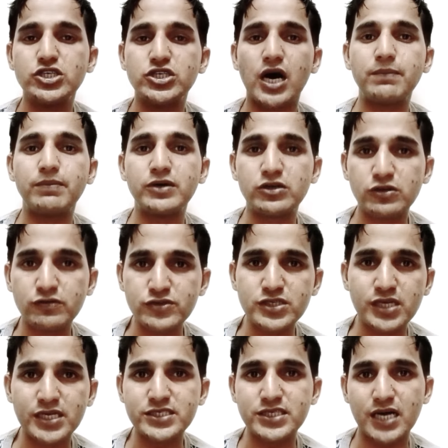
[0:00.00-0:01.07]
जॉब इंटरव्यूज़
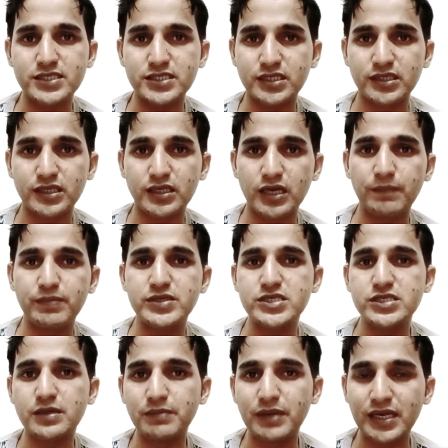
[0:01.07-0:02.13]
के लिए जा सकते हैं या आप
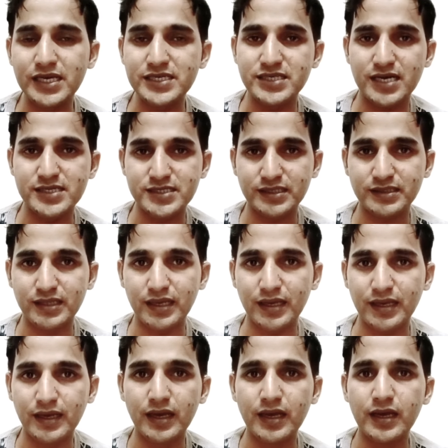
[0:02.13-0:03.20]
किसी से मिलने जा सकते
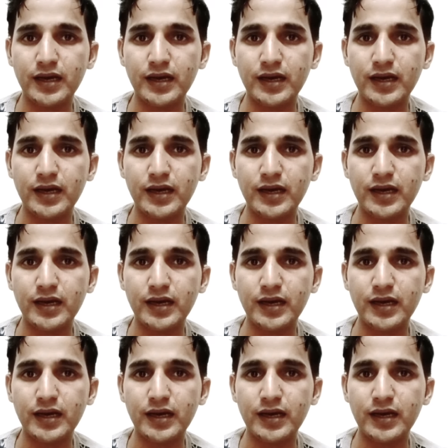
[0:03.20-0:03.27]
हैं